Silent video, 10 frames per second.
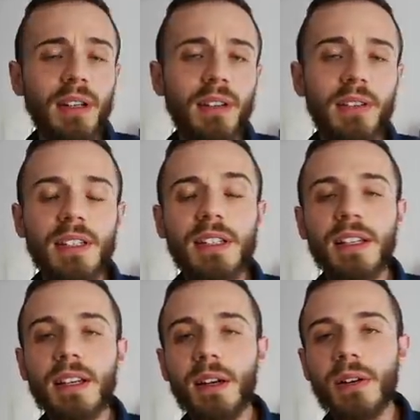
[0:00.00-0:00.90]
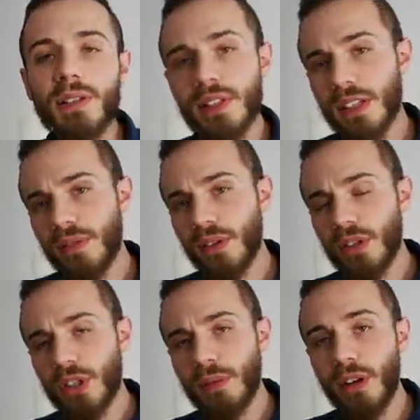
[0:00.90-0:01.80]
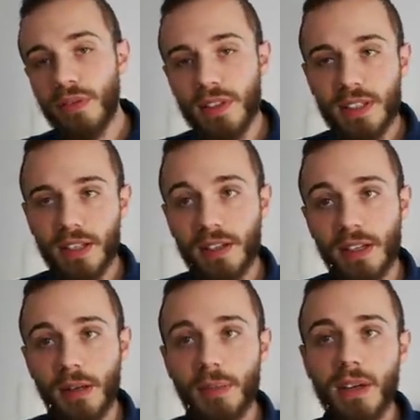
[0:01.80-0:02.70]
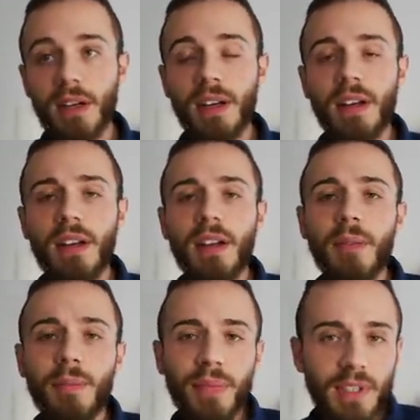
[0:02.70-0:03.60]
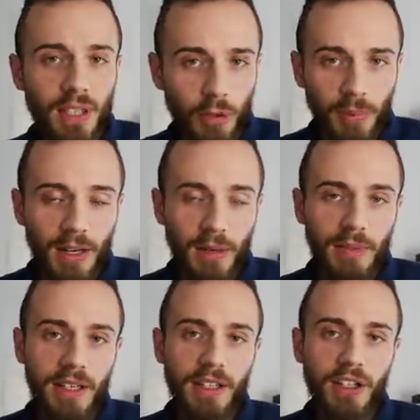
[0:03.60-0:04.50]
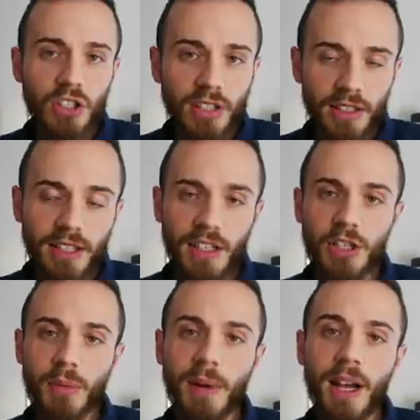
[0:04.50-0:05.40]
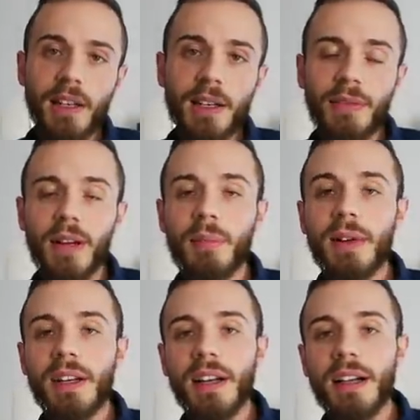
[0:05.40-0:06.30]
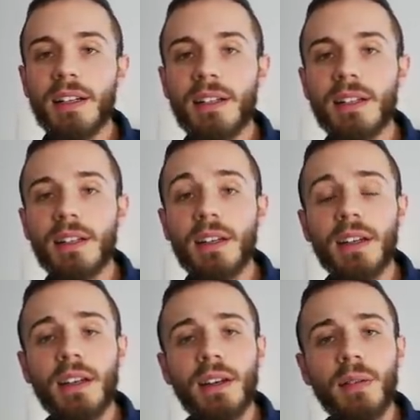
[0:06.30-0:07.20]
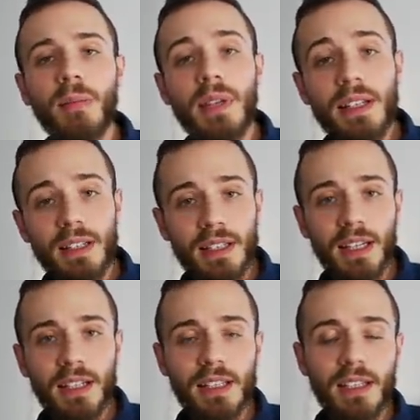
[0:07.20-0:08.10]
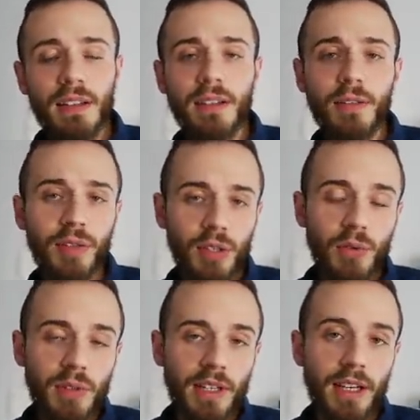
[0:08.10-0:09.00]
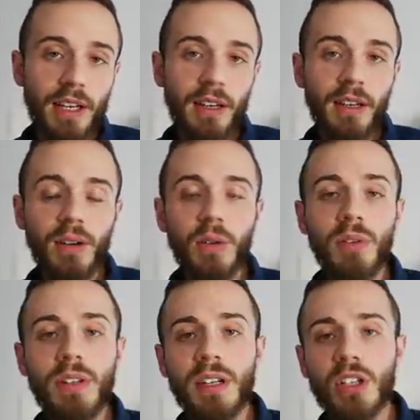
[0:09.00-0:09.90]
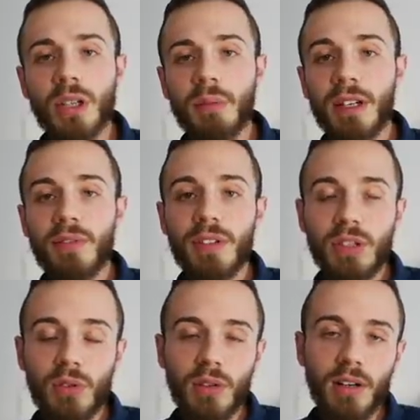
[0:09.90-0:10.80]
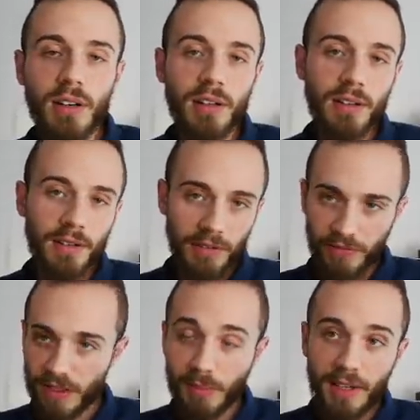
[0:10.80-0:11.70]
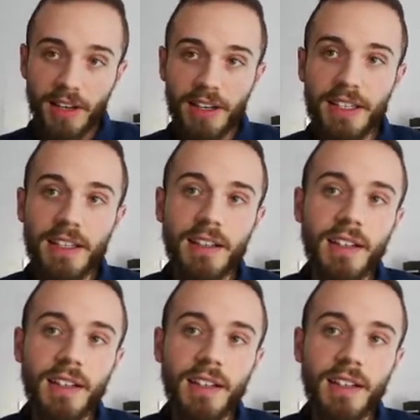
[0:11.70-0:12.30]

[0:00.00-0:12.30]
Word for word: Und das ist ja genau das, was ich für euch schon mal aufgezeichnet habe. Die Hypergamie, die strategische Partnerwahl, beinhaltet Mr. Sexy für die guten Gene und den stabilen Versorger, was man ja hier